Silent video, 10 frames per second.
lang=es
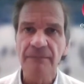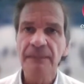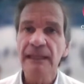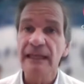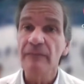
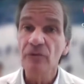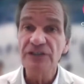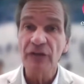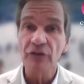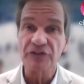y hay
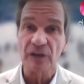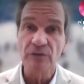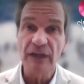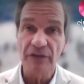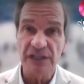muchas
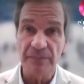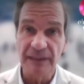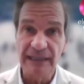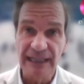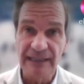segundas dosis
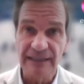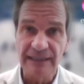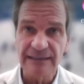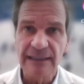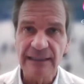pendientes,
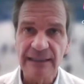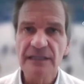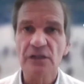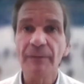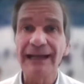sino
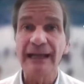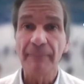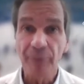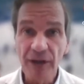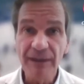para que la
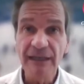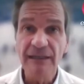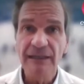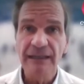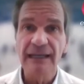prueben
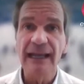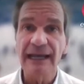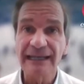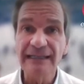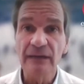en la
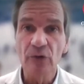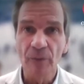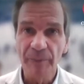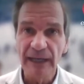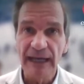gente
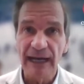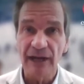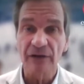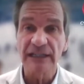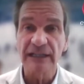europea.
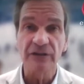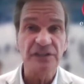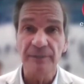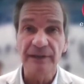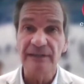Acuérdate que no se
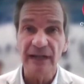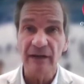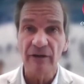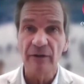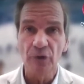puede entrar
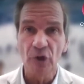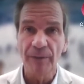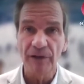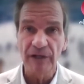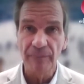ahora a Europa
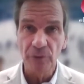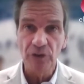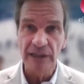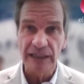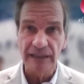con
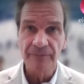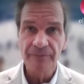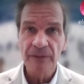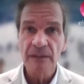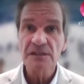Sputnik,
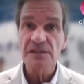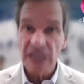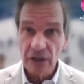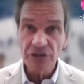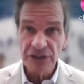sí
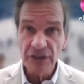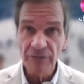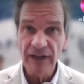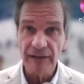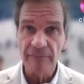con
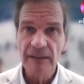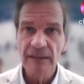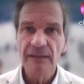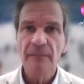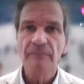Sinopharm
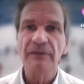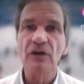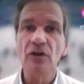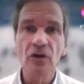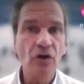pero
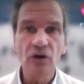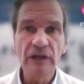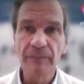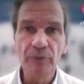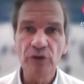no con
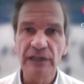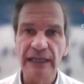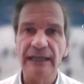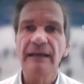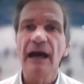Sputnik.
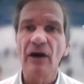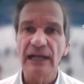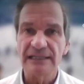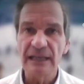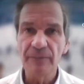Ahora,
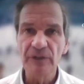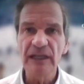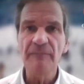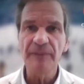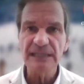si la Sputnik
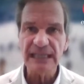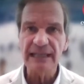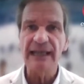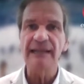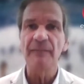empieza
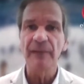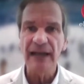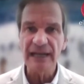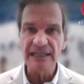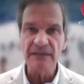a
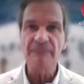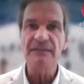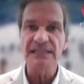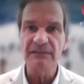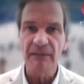desplegarse más
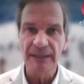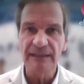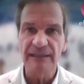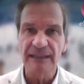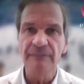
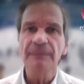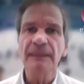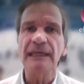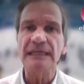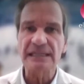masivamente,
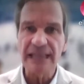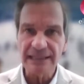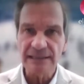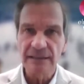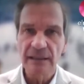
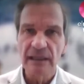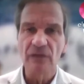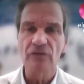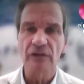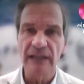quizás la
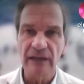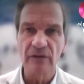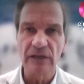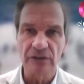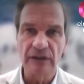autoridad
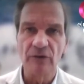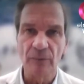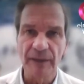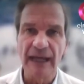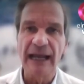regulatoria
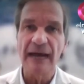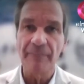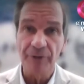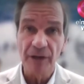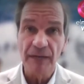europea la
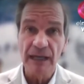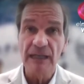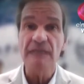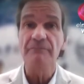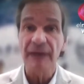apruebe
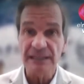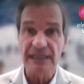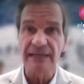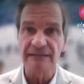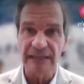y pase a
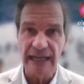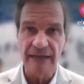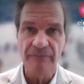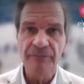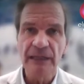entrar
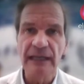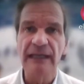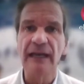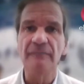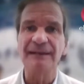en
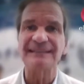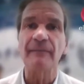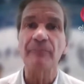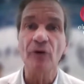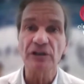el
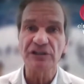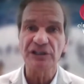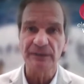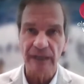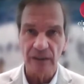pasaporte de
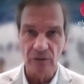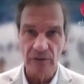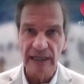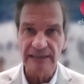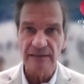
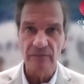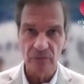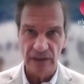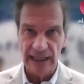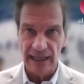vacunas
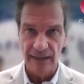mundial.